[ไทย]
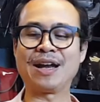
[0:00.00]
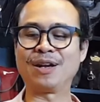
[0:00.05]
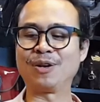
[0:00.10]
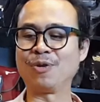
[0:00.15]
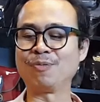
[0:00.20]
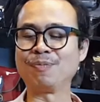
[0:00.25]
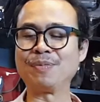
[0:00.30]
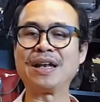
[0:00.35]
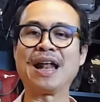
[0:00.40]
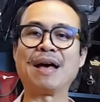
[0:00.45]
ลุ
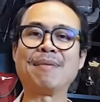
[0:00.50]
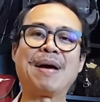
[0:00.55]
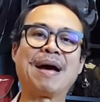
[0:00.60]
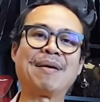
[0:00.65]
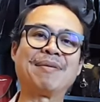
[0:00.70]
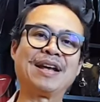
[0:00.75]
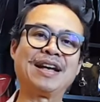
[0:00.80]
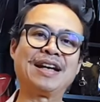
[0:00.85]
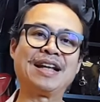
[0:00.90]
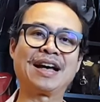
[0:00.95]
งมีหลายแบบ
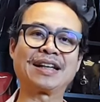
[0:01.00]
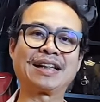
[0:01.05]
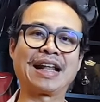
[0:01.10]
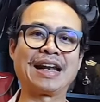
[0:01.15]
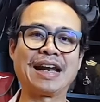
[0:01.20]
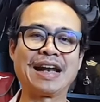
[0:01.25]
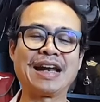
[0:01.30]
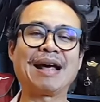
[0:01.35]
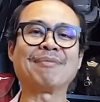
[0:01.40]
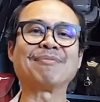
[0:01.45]
ให้เลือก แต่
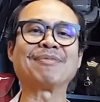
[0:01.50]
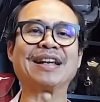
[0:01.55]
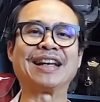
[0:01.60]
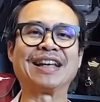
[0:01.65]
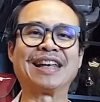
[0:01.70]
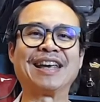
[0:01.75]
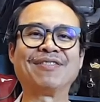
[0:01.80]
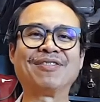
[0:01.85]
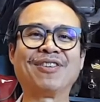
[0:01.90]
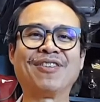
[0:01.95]
แนะนำกันอย่า
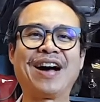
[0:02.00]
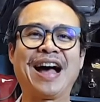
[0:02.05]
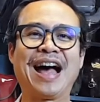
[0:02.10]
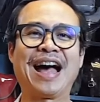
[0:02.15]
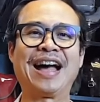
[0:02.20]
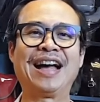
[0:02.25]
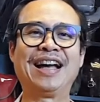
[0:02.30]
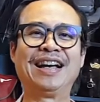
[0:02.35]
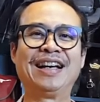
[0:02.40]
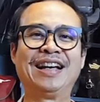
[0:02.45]
งนี้ เพราะว่า
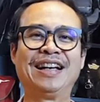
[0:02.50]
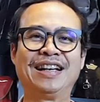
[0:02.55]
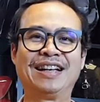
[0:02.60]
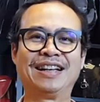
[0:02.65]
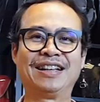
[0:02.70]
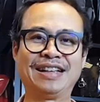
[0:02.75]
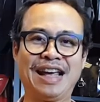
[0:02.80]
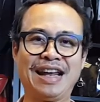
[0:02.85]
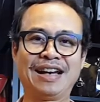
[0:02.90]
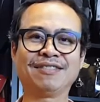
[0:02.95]

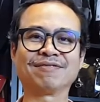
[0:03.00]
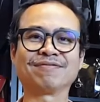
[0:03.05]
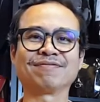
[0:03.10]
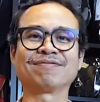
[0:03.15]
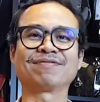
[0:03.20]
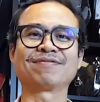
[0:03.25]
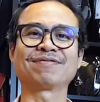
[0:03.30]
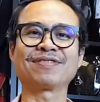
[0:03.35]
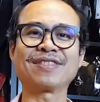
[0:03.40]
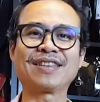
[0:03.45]
เน้น
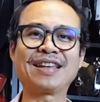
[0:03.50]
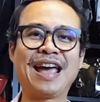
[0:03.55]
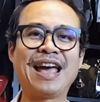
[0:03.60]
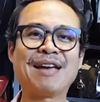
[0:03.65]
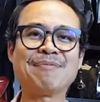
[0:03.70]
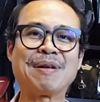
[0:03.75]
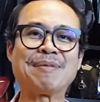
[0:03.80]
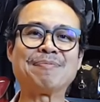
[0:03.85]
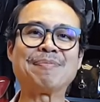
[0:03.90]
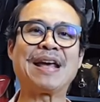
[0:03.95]
ให้
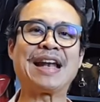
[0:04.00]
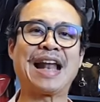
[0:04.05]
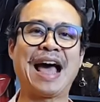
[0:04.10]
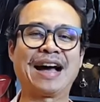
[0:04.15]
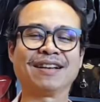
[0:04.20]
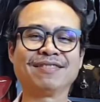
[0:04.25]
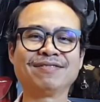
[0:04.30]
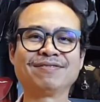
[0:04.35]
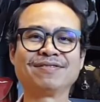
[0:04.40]
เป็นเป้หลัง